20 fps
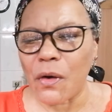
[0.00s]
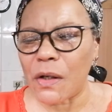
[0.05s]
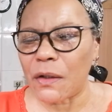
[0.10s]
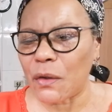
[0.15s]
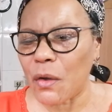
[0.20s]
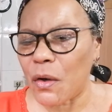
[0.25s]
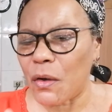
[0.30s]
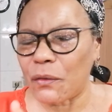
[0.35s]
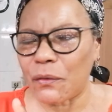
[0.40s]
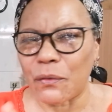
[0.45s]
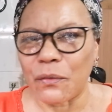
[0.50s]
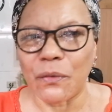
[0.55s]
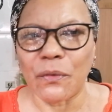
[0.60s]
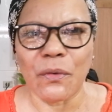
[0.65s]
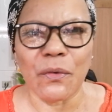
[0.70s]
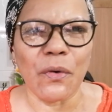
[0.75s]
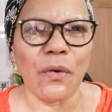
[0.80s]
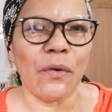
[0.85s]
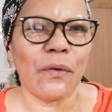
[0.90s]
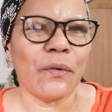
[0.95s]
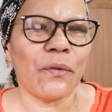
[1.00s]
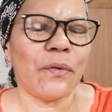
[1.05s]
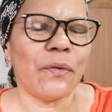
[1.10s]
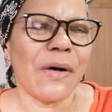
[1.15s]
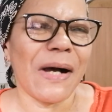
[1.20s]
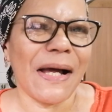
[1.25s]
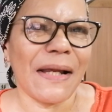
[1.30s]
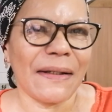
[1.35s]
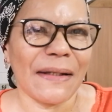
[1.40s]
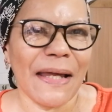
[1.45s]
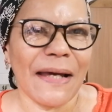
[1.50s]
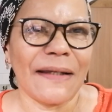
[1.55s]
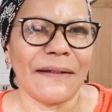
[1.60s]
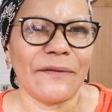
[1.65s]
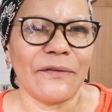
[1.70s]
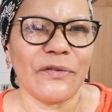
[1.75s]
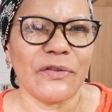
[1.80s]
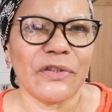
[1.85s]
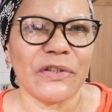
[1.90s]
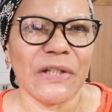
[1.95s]
coloca o coco
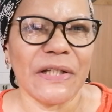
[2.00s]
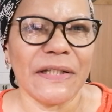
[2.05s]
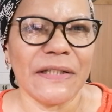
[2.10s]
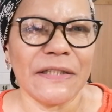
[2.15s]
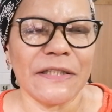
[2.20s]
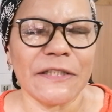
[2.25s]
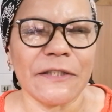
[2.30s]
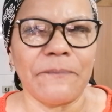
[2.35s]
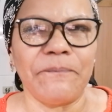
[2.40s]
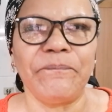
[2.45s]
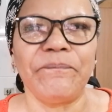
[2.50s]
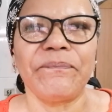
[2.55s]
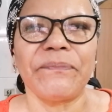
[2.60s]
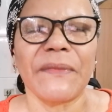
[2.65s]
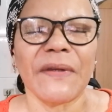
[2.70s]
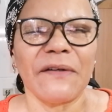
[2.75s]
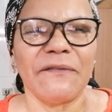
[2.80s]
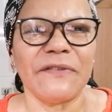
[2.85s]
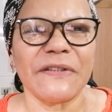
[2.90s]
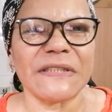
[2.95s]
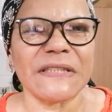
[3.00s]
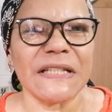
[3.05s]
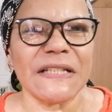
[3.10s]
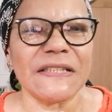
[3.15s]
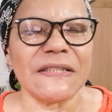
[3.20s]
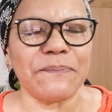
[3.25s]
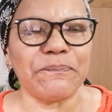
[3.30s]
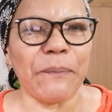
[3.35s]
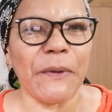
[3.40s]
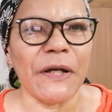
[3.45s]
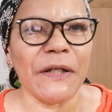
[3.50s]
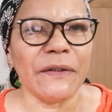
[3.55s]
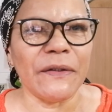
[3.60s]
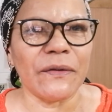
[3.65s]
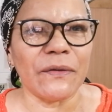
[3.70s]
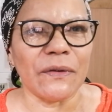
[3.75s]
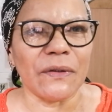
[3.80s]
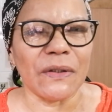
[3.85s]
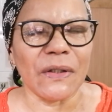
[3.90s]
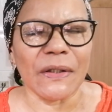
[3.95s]
ralado, gente. Vocês podem
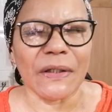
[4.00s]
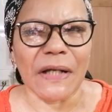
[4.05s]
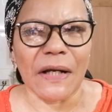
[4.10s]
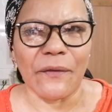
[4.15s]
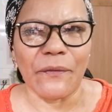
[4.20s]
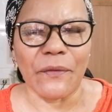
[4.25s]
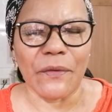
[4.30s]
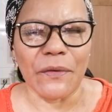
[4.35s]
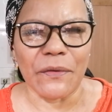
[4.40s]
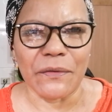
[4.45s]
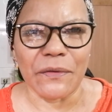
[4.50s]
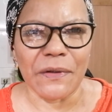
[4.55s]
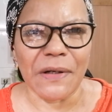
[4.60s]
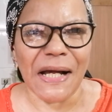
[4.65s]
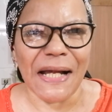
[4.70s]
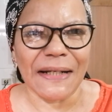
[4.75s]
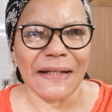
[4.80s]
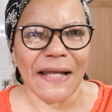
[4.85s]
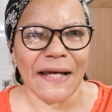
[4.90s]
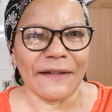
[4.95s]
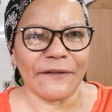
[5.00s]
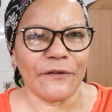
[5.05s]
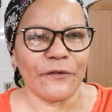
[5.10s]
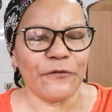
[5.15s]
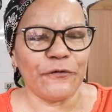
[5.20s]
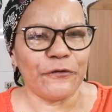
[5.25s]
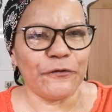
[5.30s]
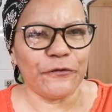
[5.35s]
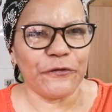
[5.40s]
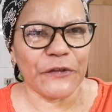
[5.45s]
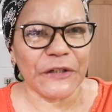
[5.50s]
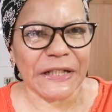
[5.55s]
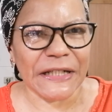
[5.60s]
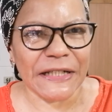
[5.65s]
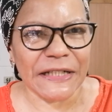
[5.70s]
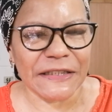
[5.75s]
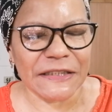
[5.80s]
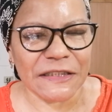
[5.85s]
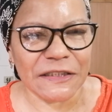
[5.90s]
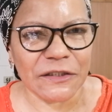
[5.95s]
colocar o coco ralado
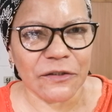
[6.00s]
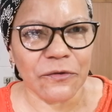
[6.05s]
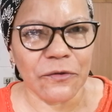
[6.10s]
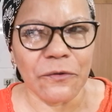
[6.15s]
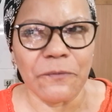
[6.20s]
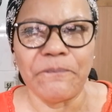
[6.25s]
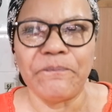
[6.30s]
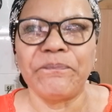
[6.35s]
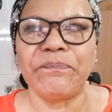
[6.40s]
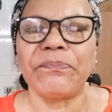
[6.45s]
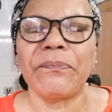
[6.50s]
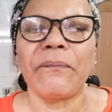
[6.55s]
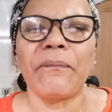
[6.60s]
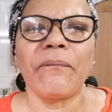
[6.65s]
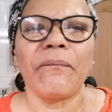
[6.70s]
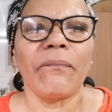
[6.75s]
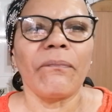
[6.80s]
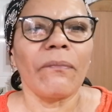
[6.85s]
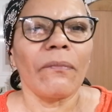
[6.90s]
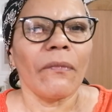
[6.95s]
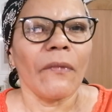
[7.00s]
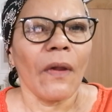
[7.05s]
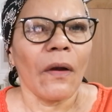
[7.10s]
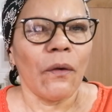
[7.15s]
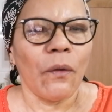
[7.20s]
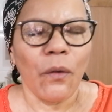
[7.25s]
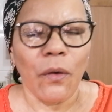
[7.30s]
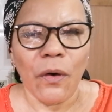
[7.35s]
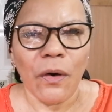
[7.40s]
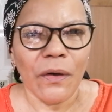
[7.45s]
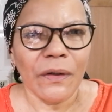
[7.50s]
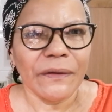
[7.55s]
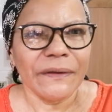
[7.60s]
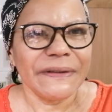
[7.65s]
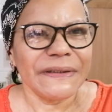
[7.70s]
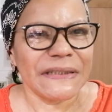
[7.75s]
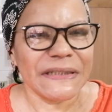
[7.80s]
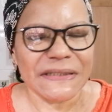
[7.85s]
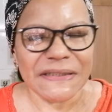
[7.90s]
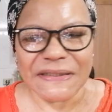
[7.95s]
fresco
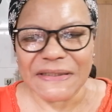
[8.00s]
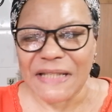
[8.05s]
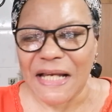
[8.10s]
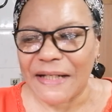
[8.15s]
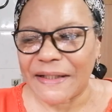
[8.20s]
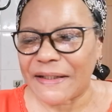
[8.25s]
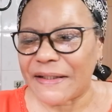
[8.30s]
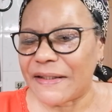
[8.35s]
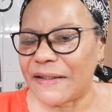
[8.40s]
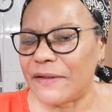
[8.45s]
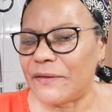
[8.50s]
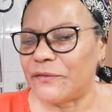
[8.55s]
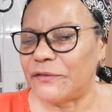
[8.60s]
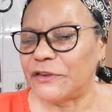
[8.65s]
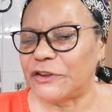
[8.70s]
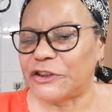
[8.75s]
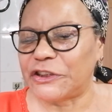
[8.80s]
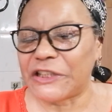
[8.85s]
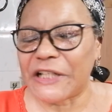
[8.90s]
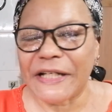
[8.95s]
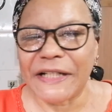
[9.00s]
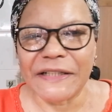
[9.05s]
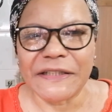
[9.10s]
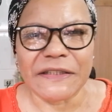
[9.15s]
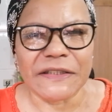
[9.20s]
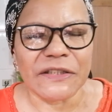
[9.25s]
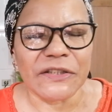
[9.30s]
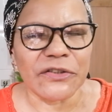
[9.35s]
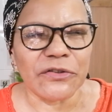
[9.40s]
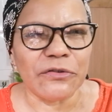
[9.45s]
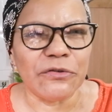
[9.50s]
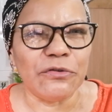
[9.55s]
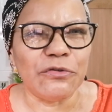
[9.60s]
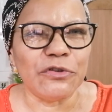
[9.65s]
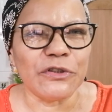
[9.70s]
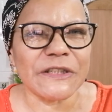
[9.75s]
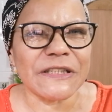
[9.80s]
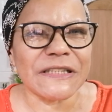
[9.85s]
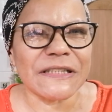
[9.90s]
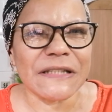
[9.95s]
ou de saquinho. Gente,
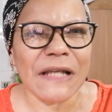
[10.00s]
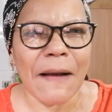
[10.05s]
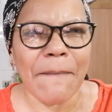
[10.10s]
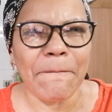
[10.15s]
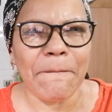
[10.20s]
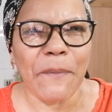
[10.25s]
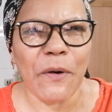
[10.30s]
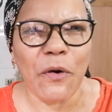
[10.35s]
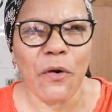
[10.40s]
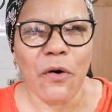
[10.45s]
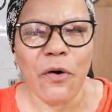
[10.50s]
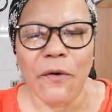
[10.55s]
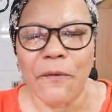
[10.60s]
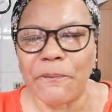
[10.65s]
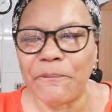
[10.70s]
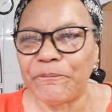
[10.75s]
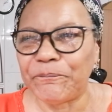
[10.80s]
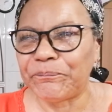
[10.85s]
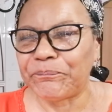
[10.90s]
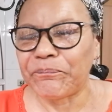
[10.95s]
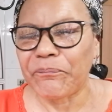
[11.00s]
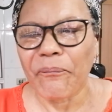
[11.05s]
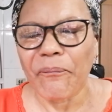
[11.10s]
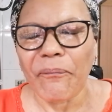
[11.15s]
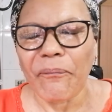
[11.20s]
o sabor